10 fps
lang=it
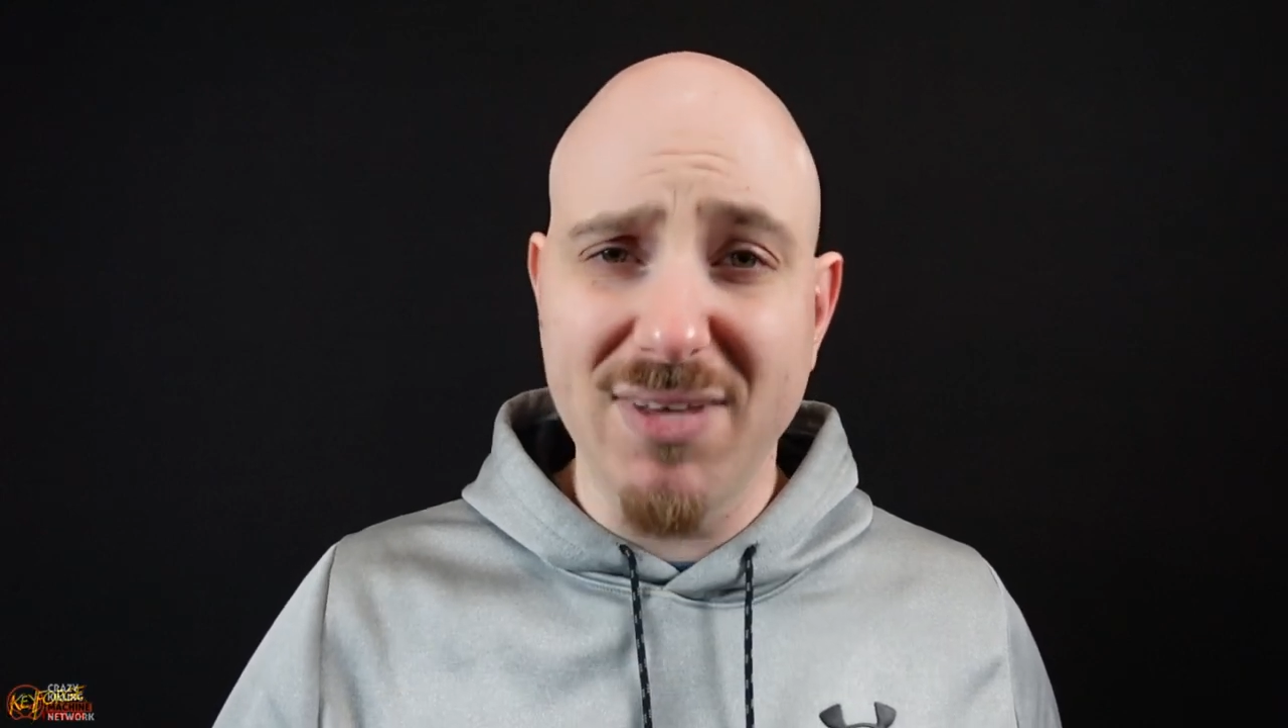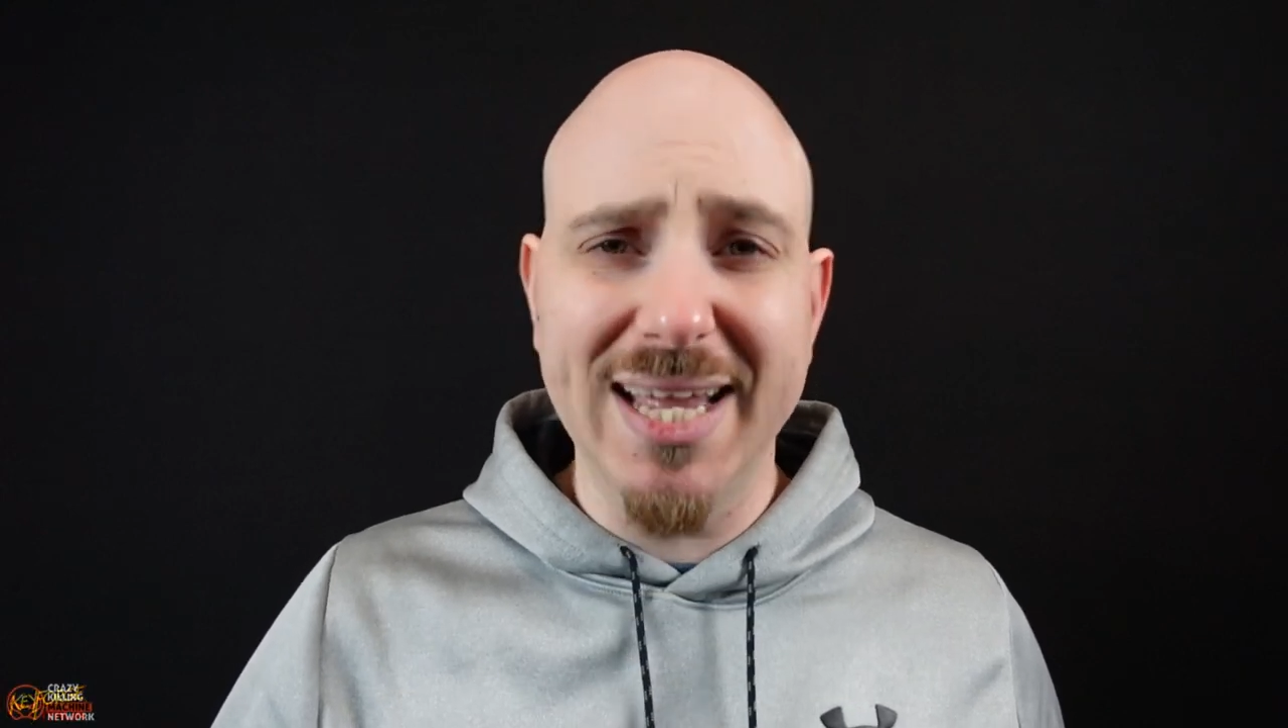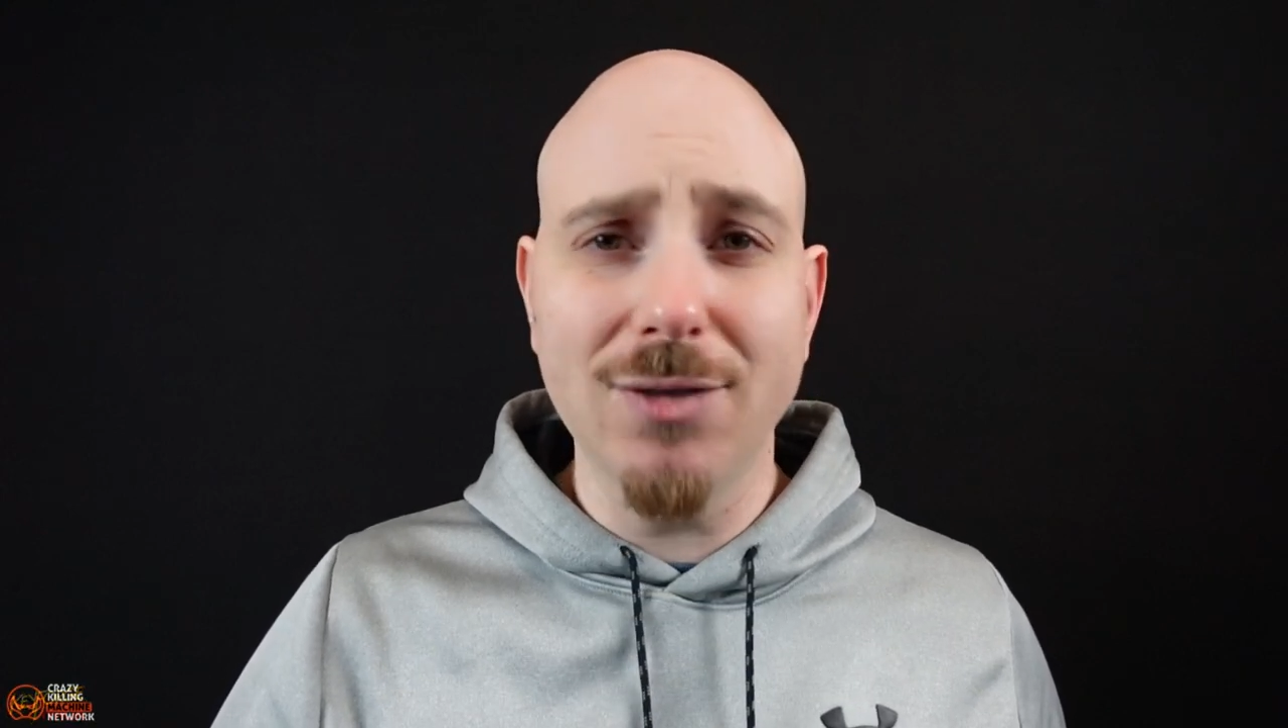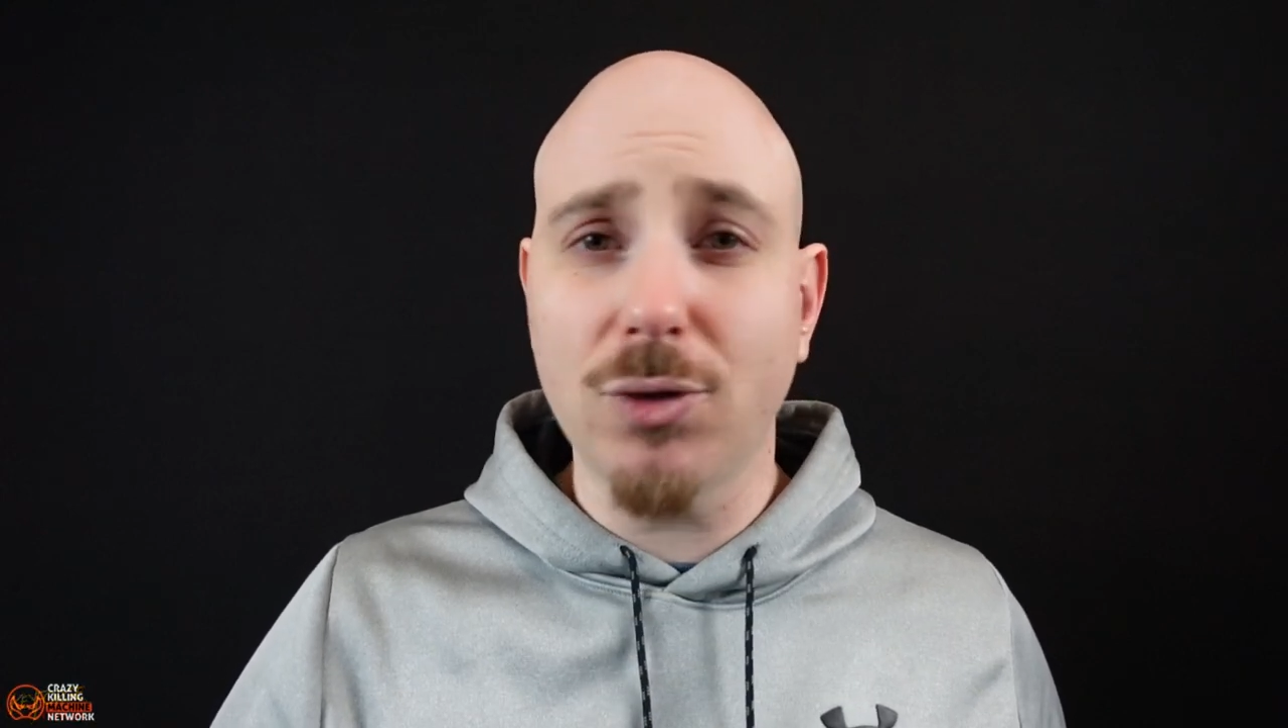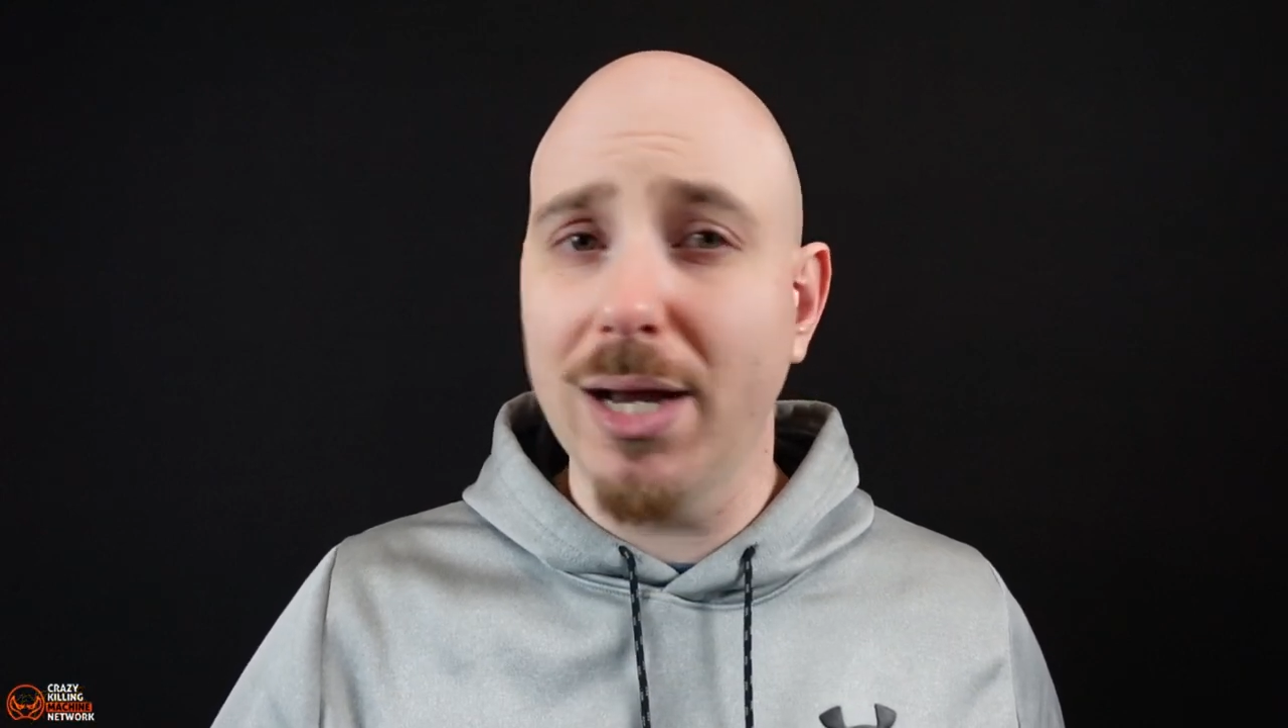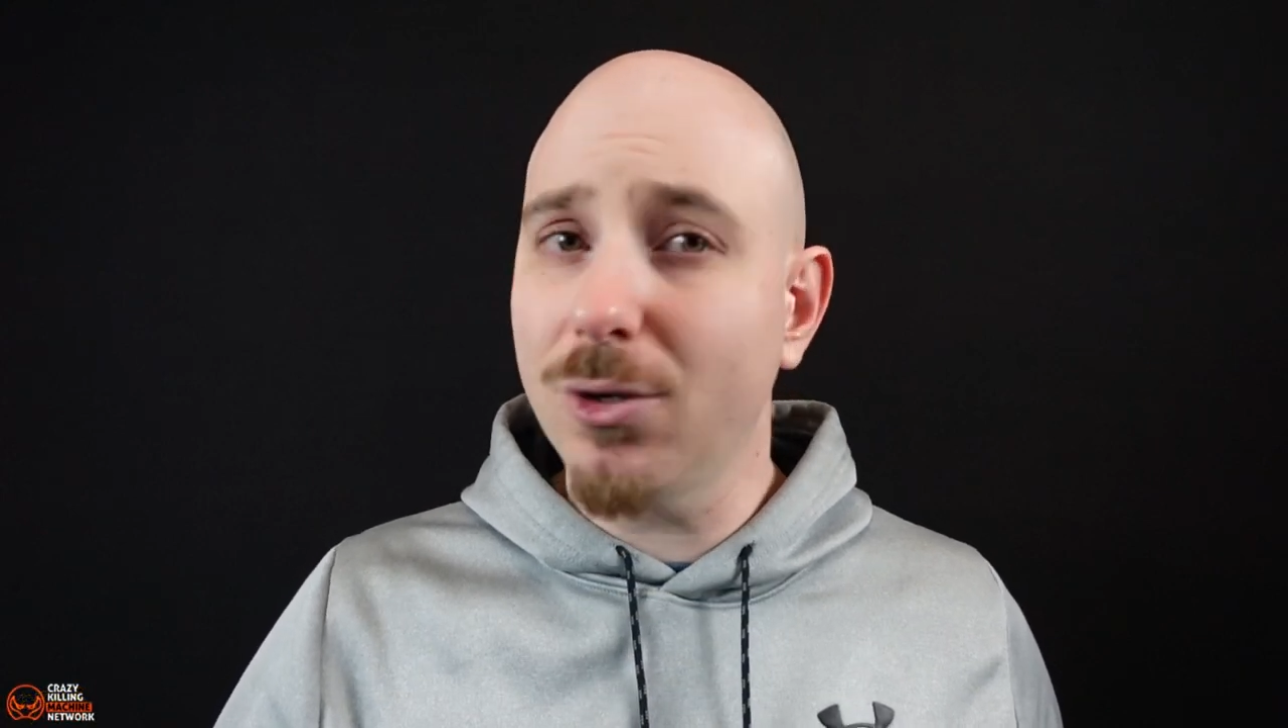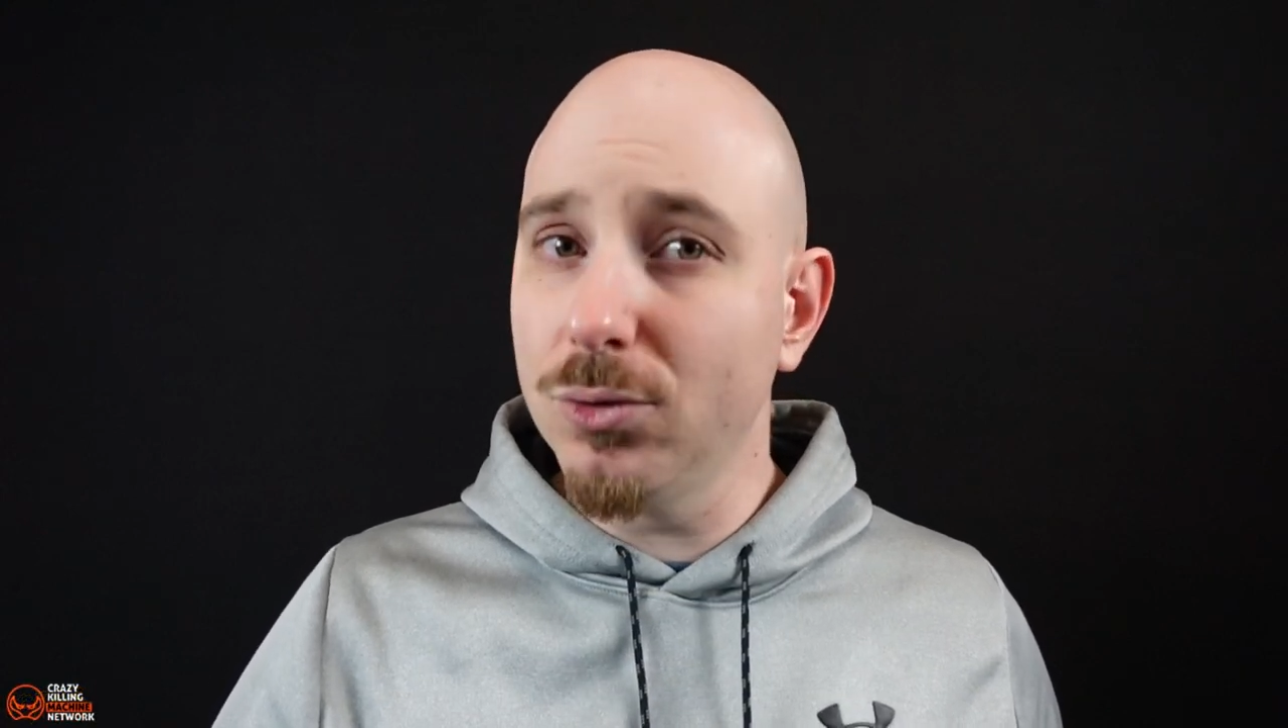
vedendo che il